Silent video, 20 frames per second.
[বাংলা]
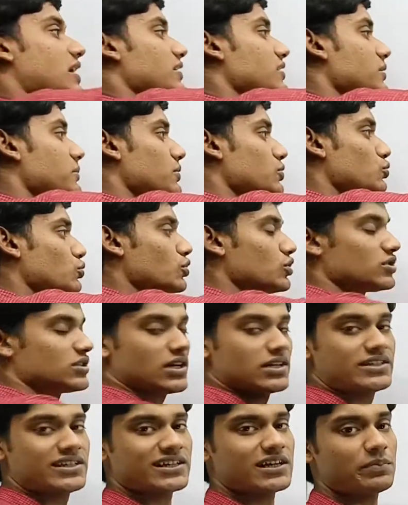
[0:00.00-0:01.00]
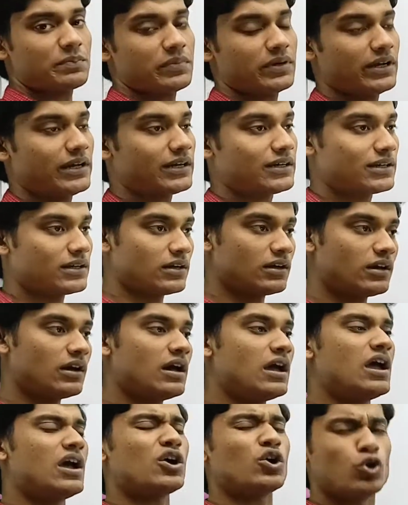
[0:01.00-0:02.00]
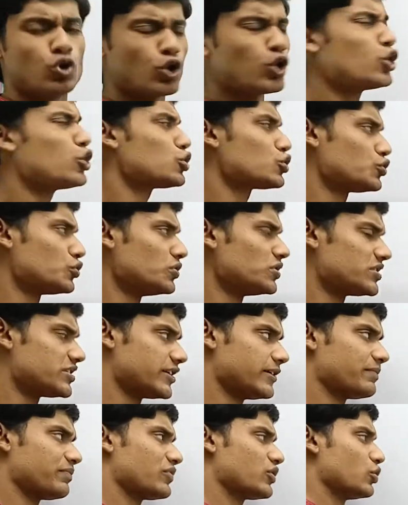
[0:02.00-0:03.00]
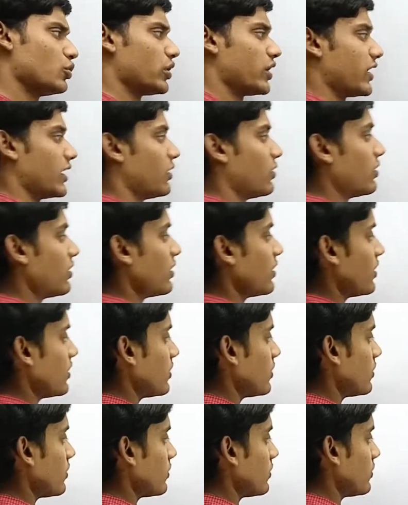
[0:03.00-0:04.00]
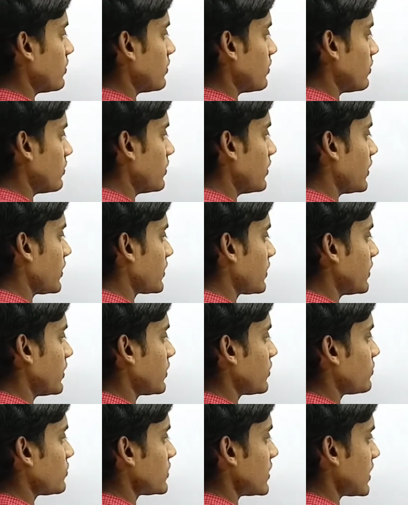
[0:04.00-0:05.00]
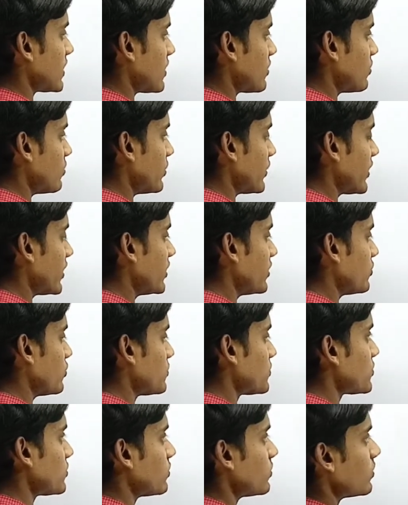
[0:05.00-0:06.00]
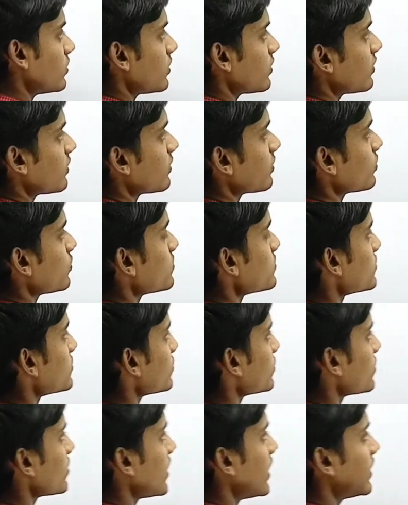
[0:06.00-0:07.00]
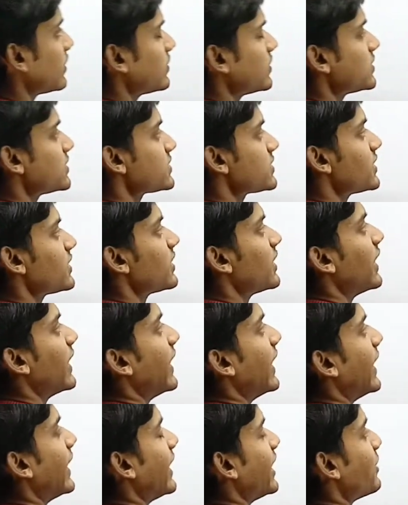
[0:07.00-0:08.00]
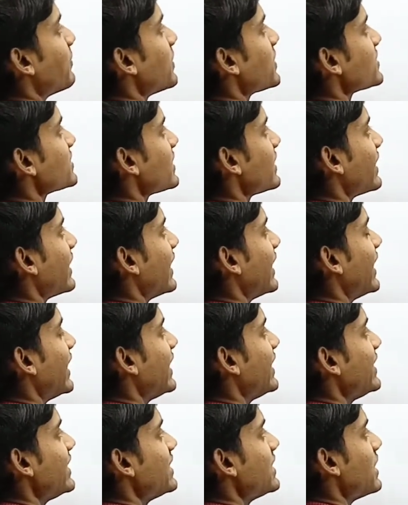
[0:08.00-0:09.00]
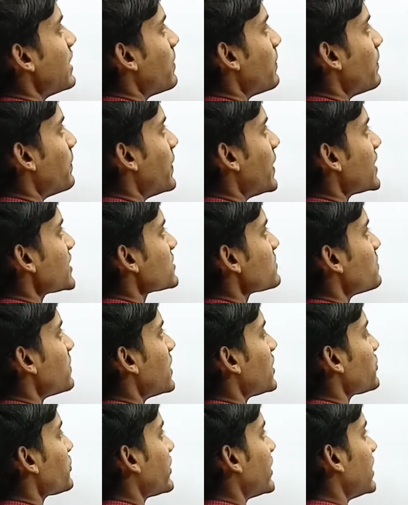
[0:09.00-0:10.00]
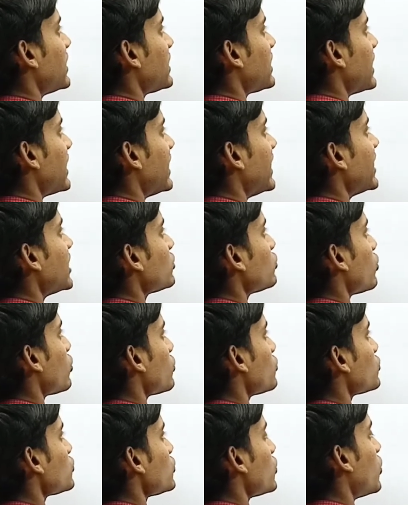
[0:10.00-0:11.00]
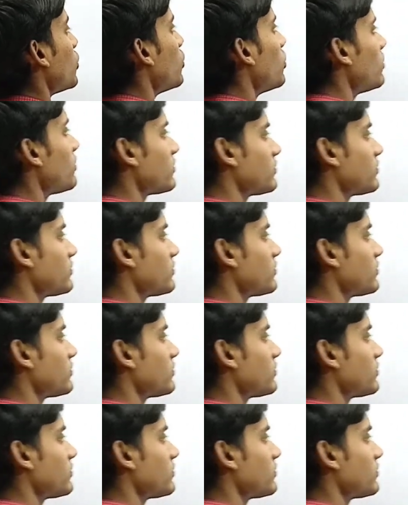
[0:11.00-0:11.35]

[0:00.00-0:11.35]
সাহায্যে বা সুতোর সাহায্যে একটা একটা গোলক ঝুলছে ধরে নাও একটা একটু চাকাগুলো এঁকে দিই খুব সুন্দর খুব সুন্দর গাড়ি হয়েছে স্যার এবার স্যার এই বাস বা ট্রেনটা এ তরণ সহ